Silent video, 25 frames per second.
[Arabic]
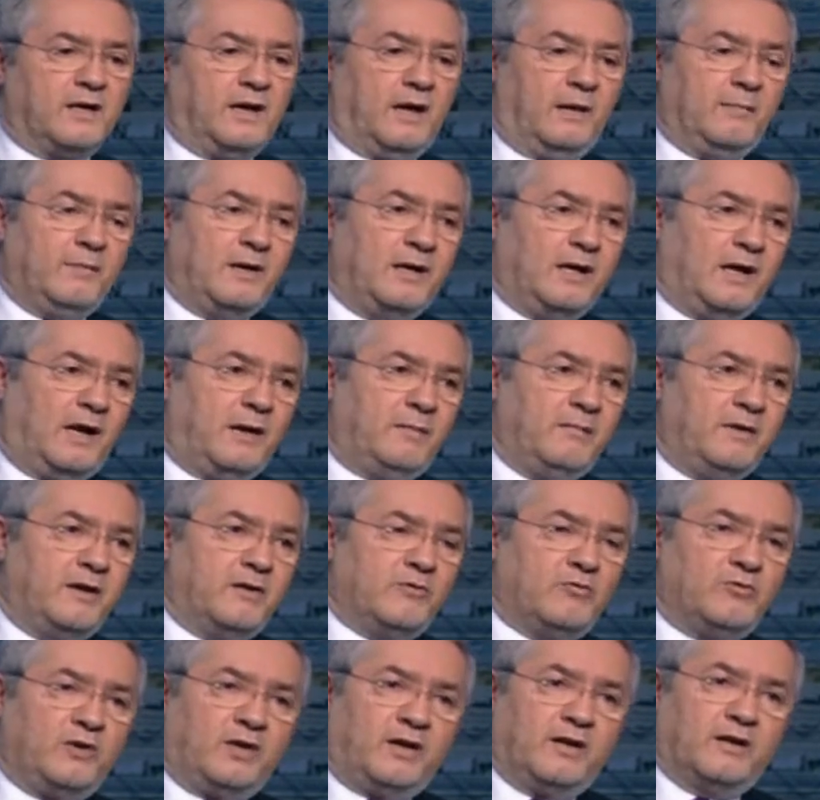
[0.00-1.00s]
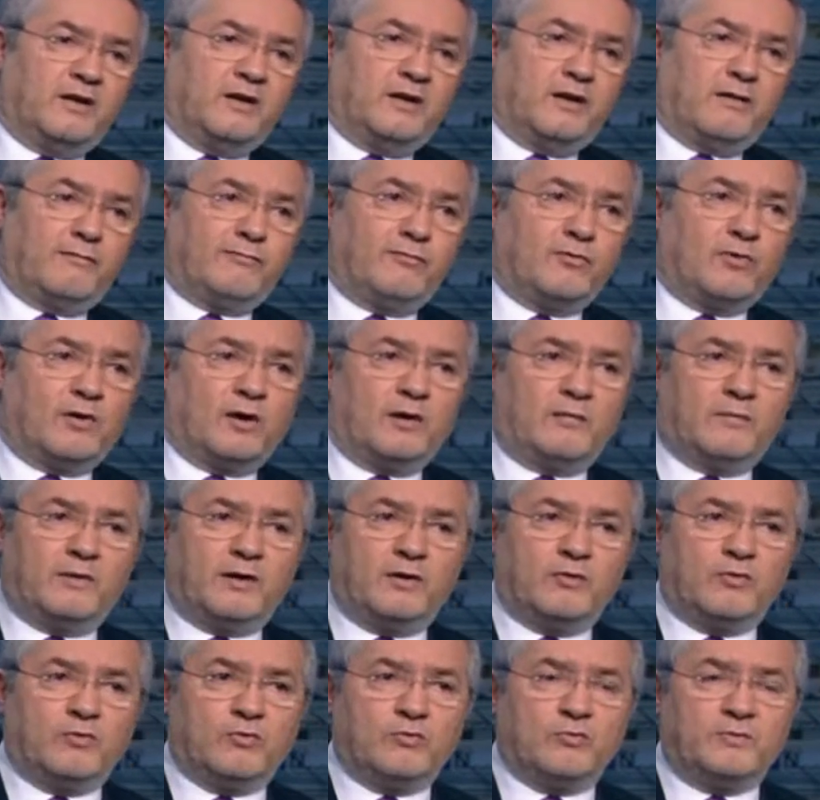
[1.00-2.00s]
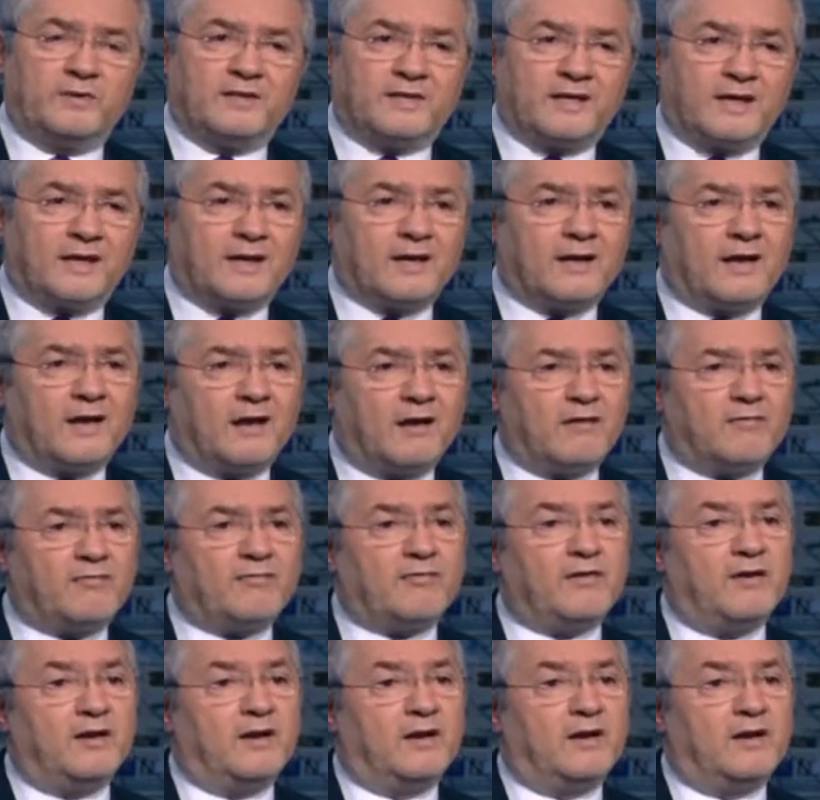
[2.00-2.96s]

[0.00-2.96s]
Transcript: العبء اللي حاملينه نحن يفوق المليون و ألف